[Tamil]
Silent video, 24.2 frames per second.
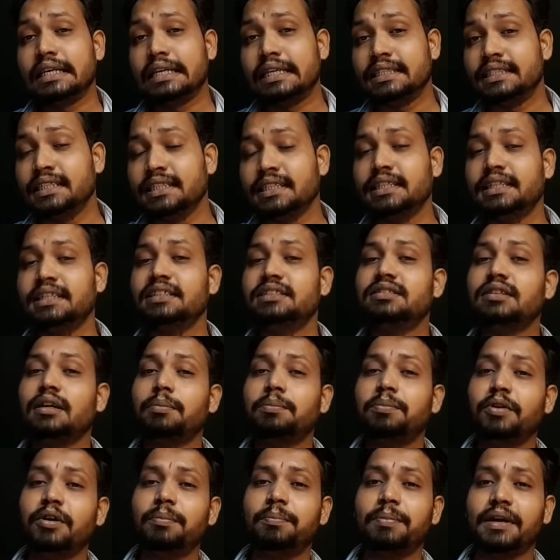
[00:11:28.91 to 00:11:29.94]
இதுக்கு
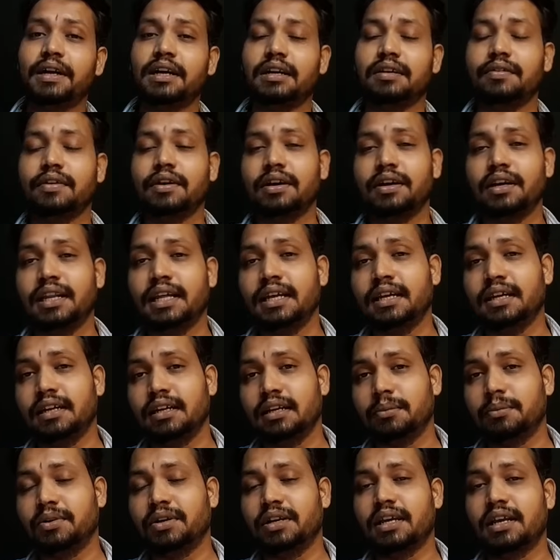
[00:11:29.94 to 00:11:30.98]
சப்போர்ட் பண்ற வகையில
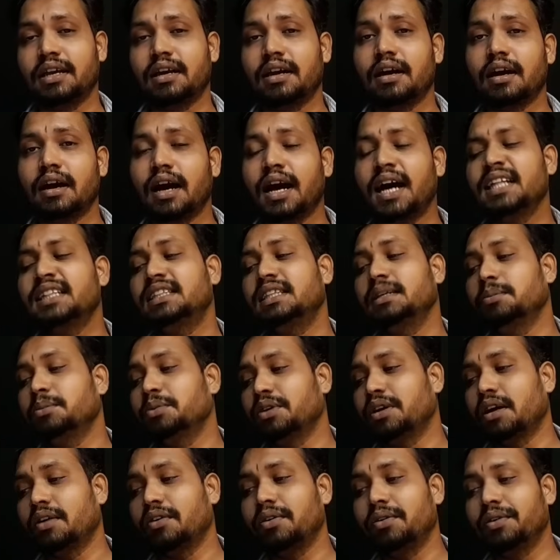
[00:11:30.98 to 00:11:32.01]
நம்மளுடைய
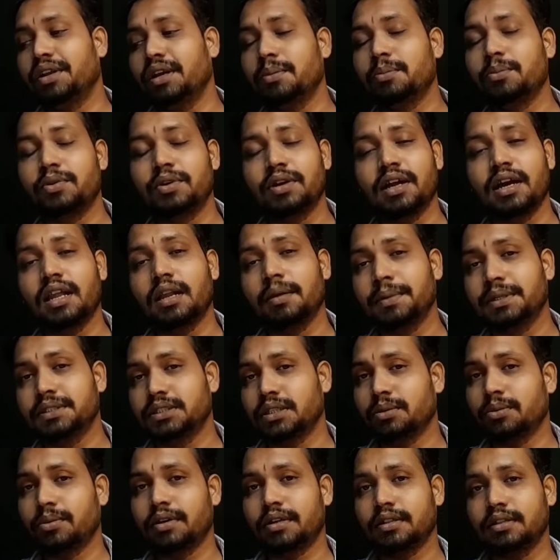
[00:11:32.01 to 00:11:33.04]
அதிமுகவினுடைய முன்னாள்
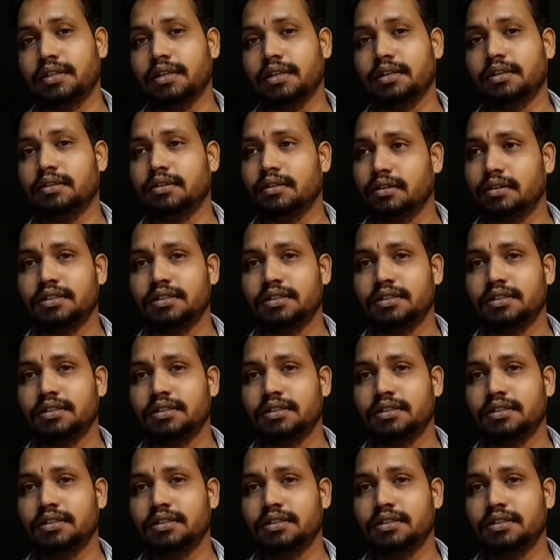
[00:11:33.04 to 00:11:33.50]
அமைச்சர் ஒருத்தர்